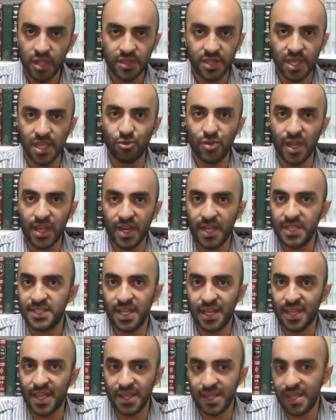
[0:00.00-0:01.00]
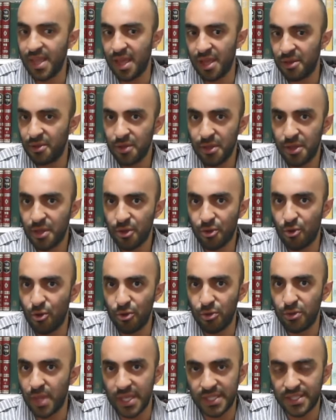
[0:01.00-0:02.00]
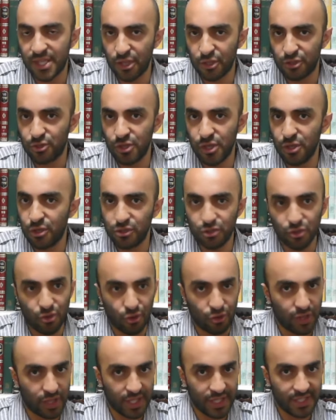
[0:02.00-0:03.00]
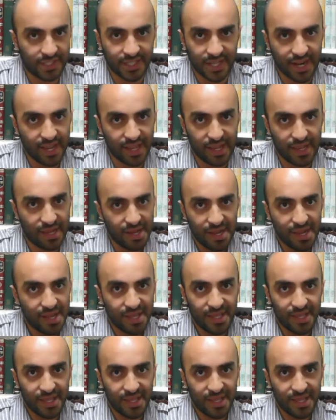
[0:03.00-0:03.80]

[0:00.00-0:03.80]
tiene una gran cercanía con Estados Unidos, con Israel,